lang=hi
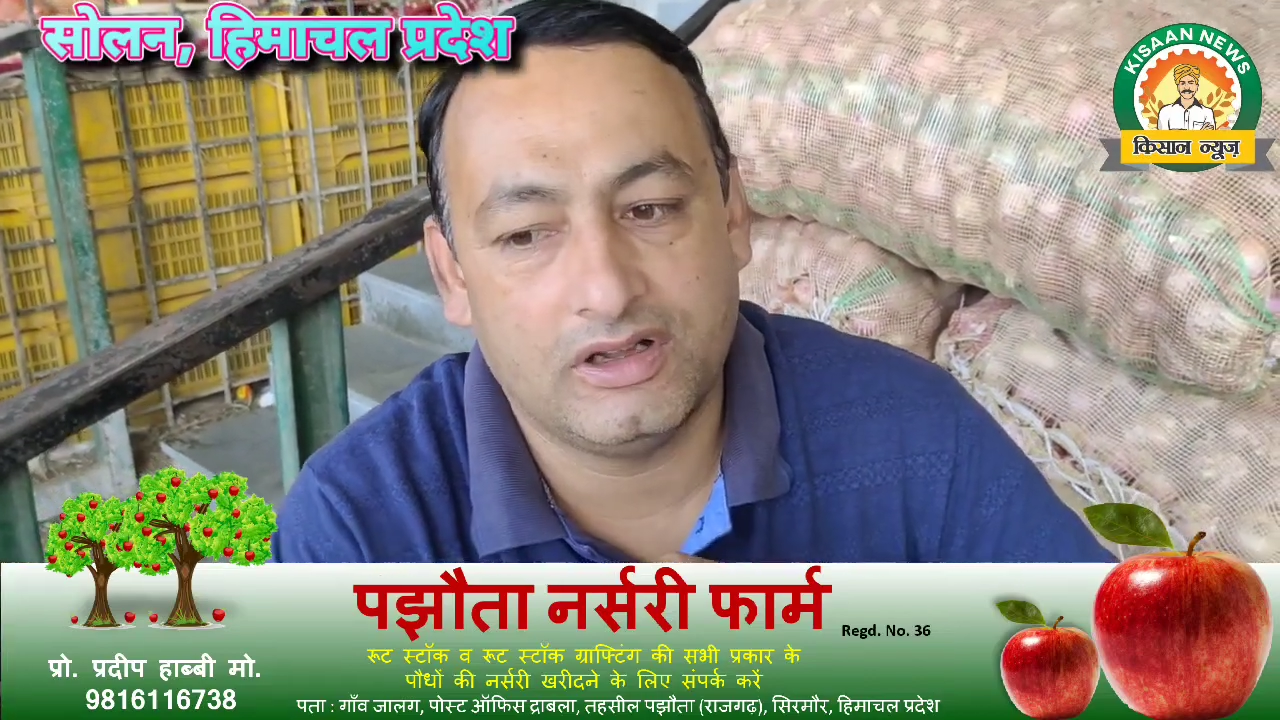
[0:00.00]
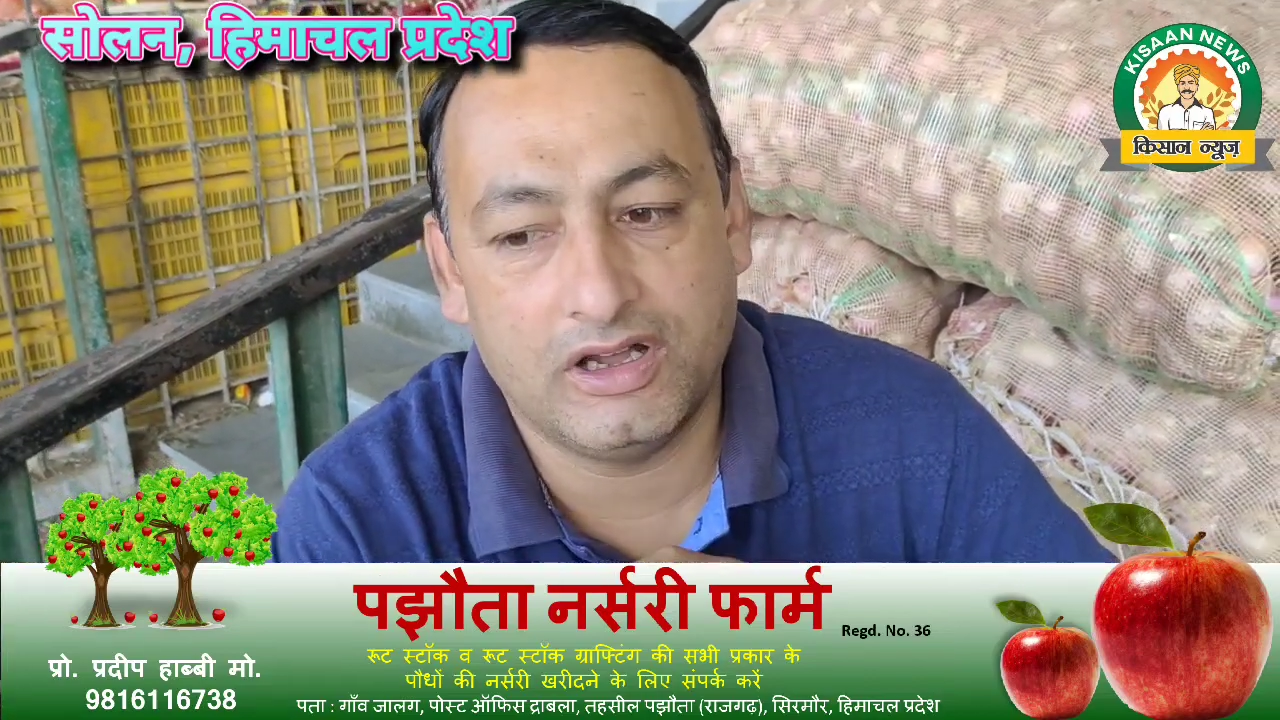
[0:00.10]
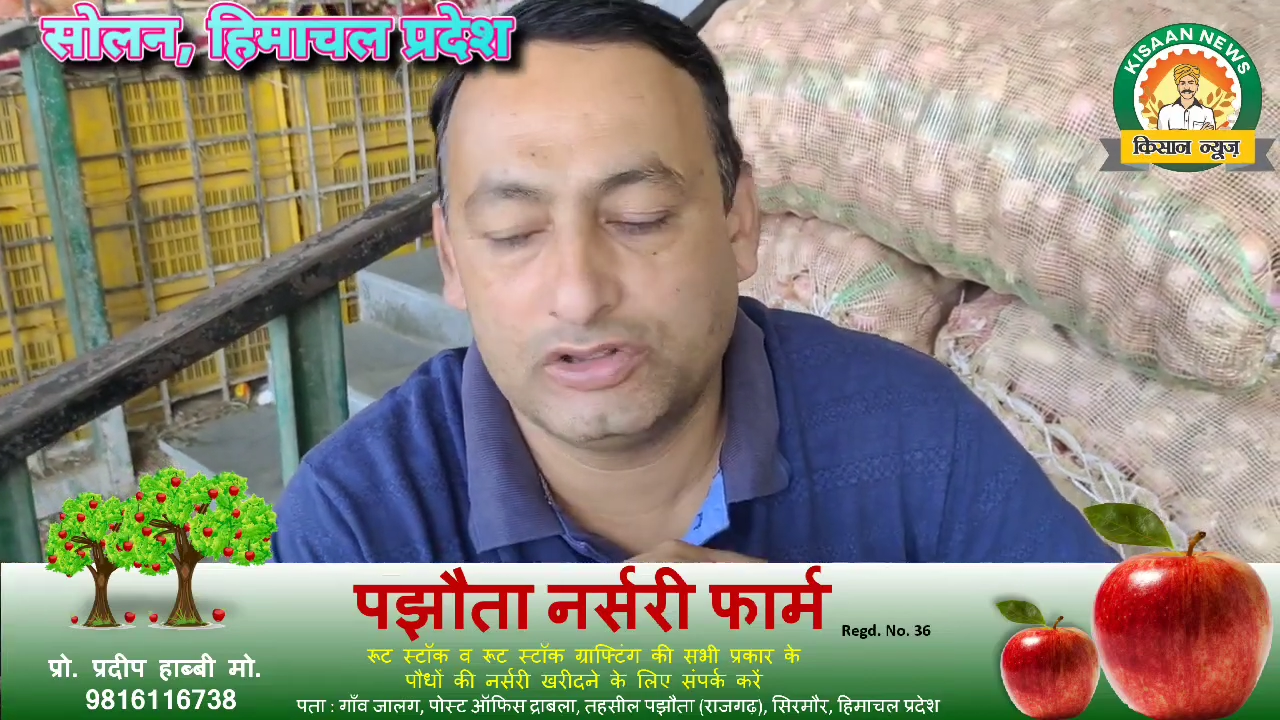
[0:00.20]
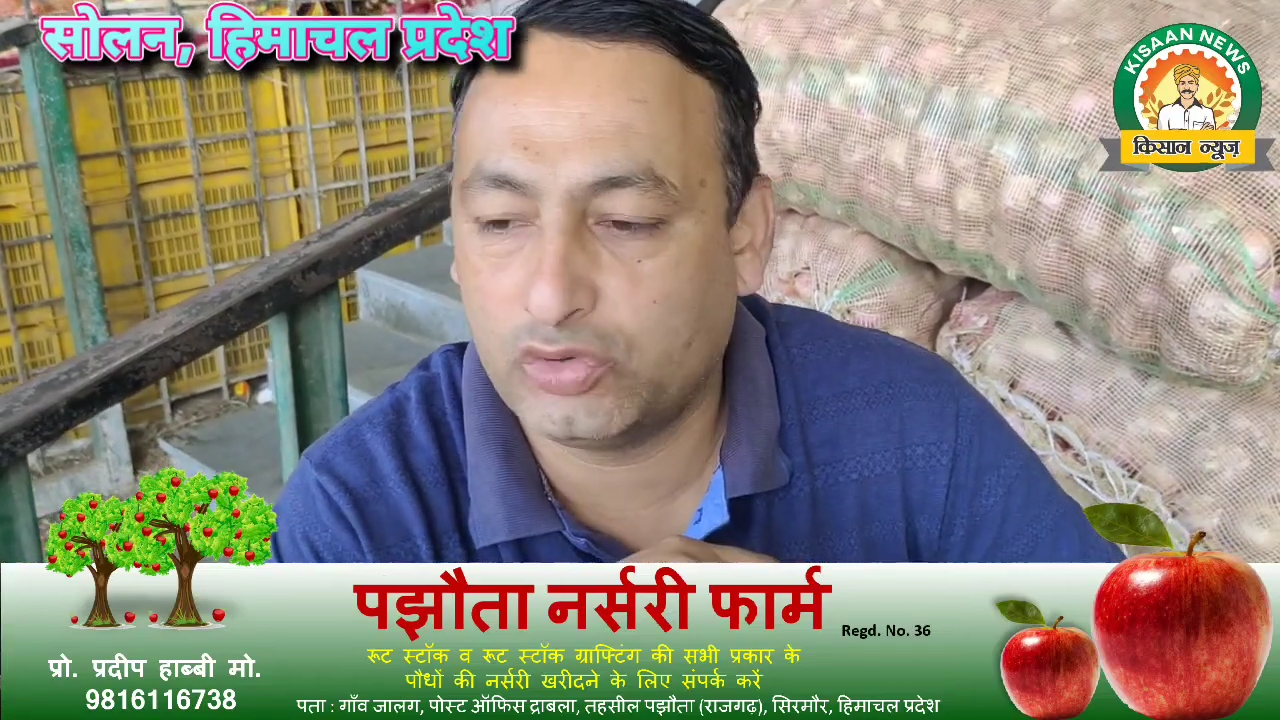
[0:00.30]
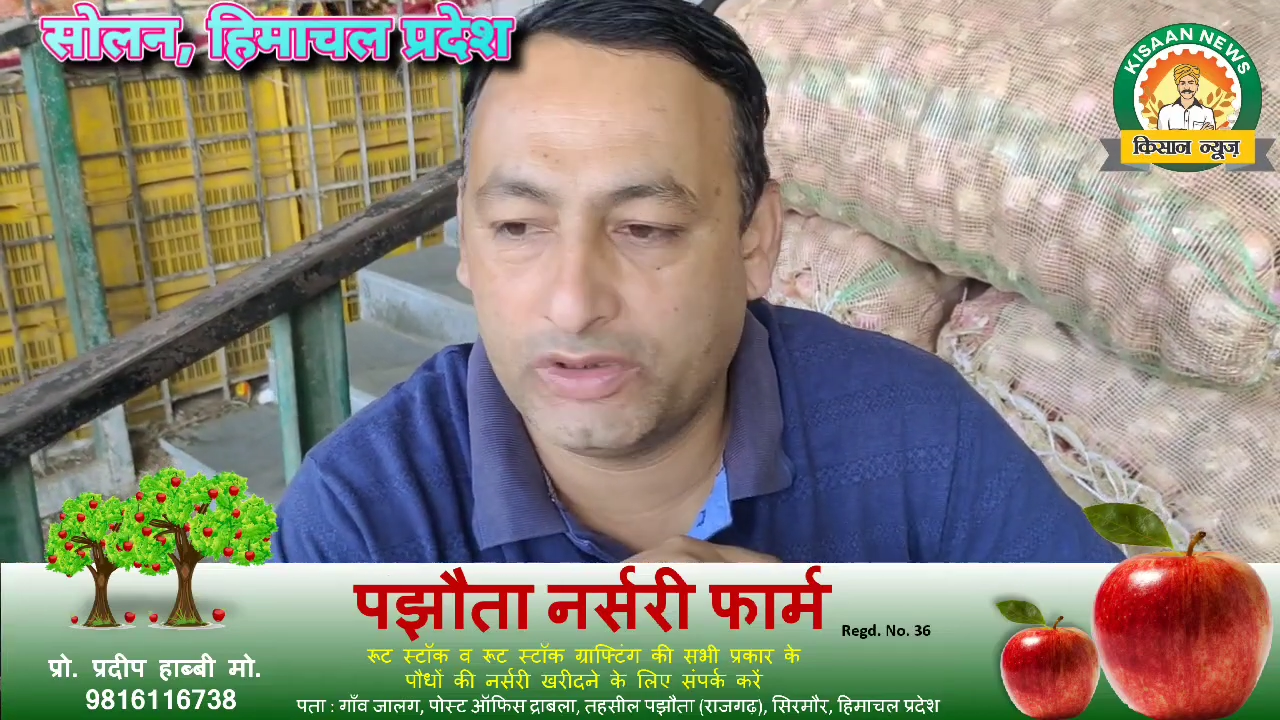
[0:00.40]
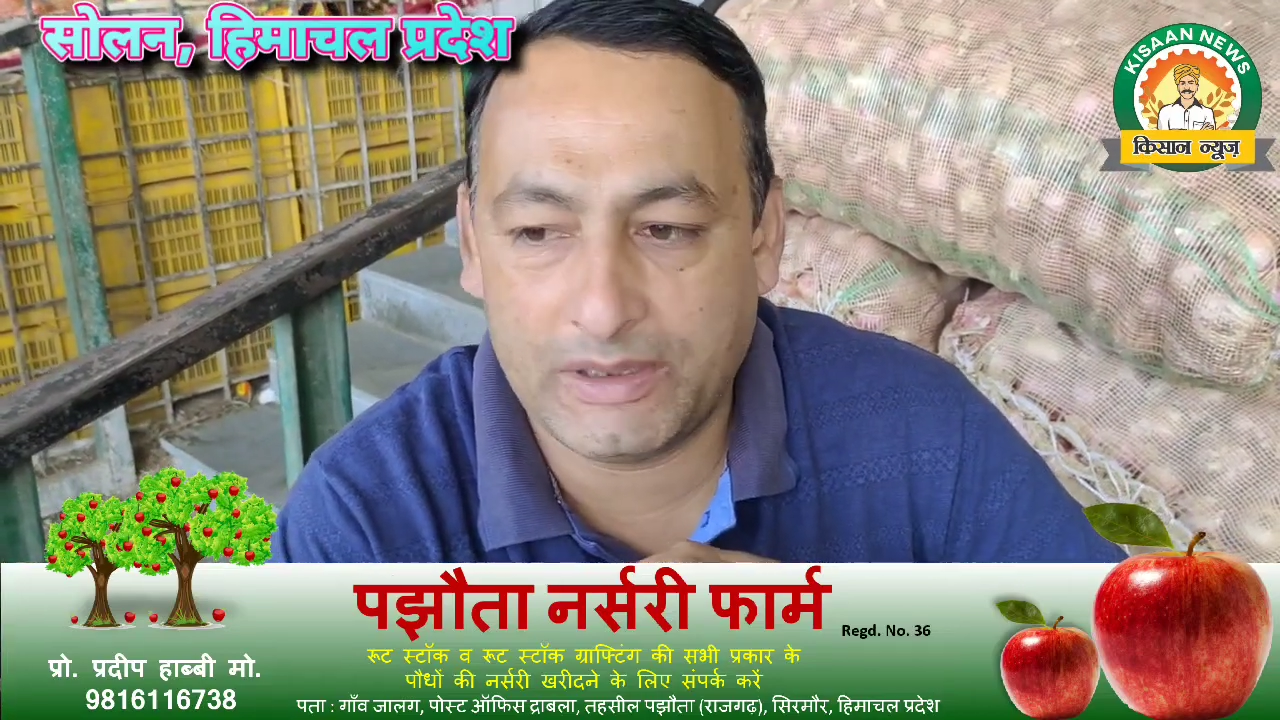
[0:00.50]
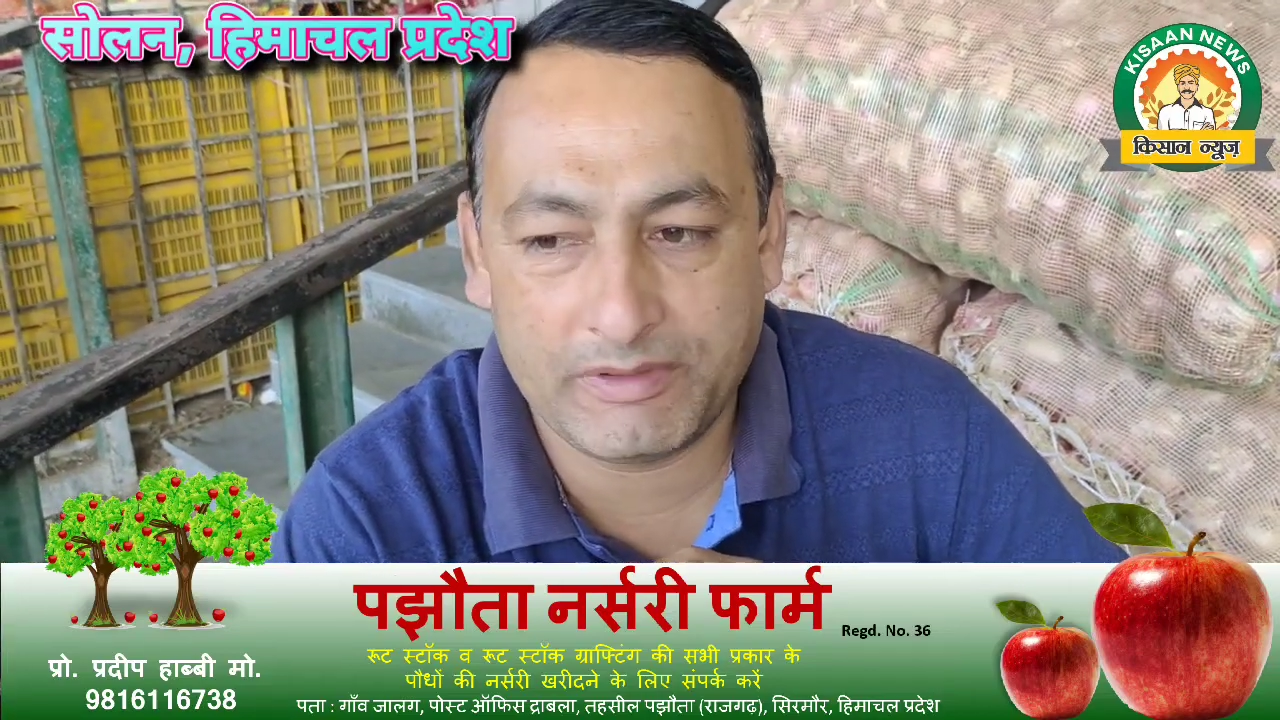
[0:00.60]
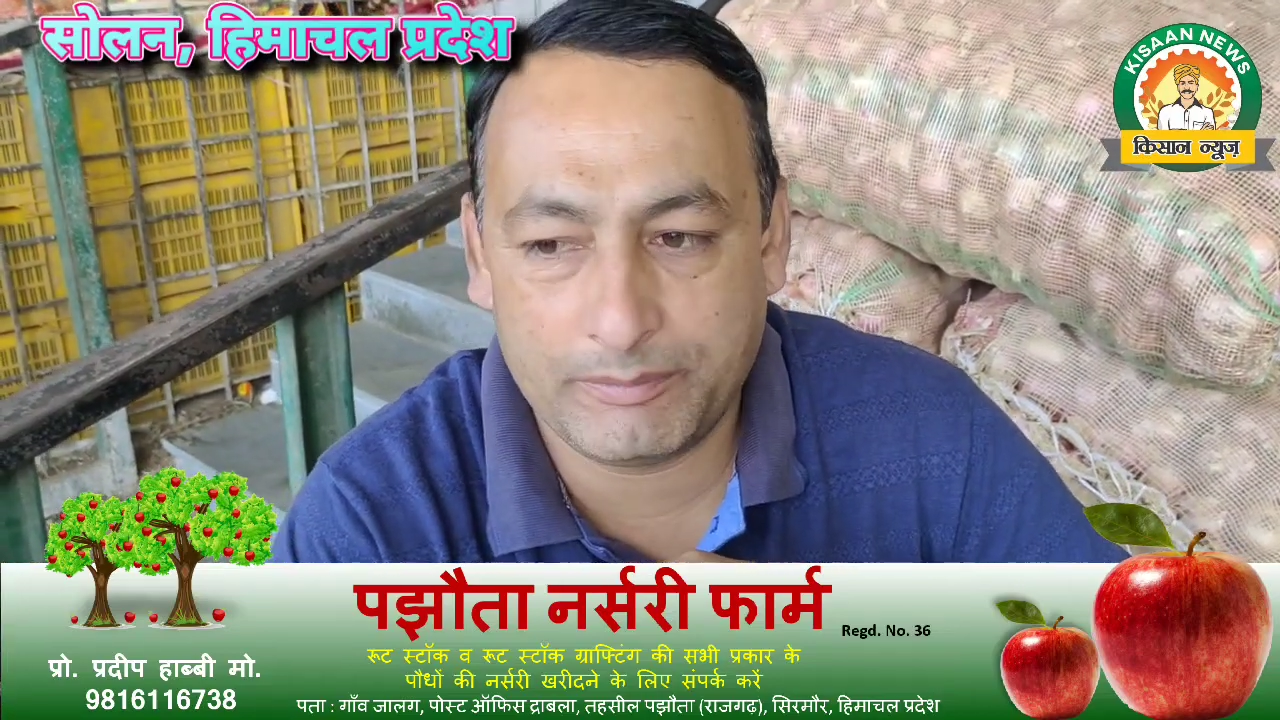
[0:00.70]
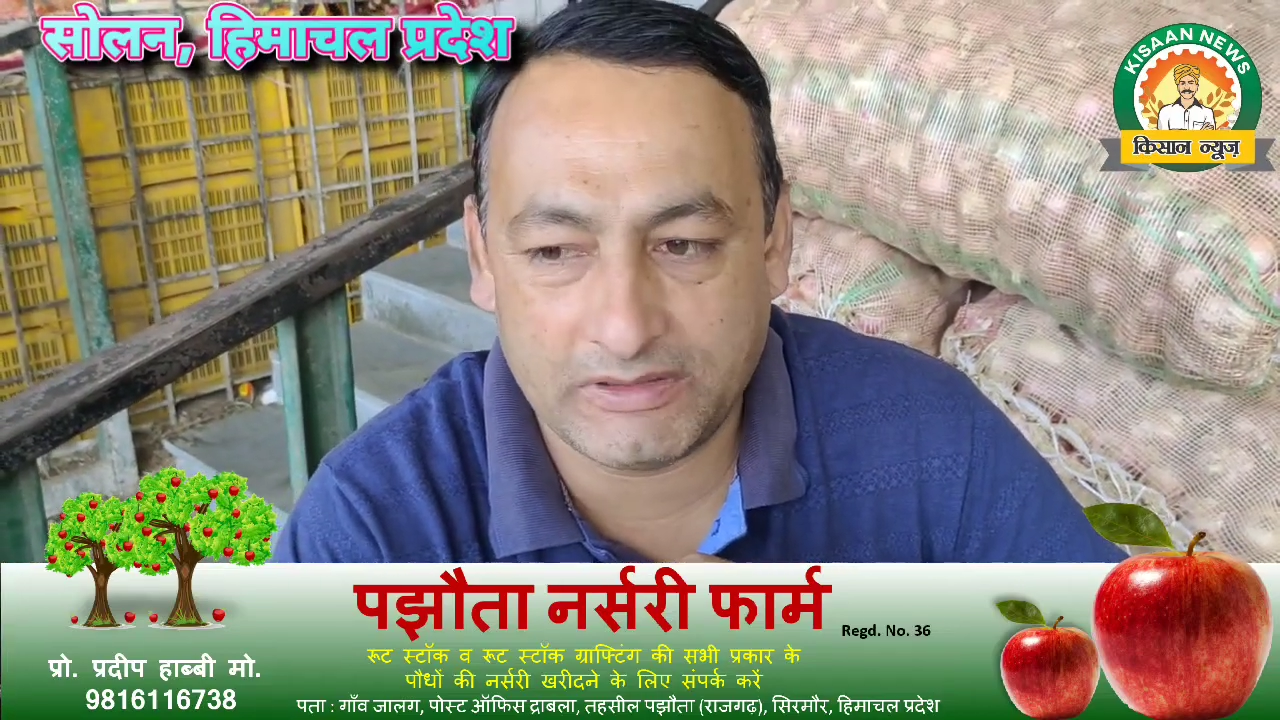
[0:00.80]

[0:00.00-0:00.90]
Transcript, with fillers: आ, तोरी आपकी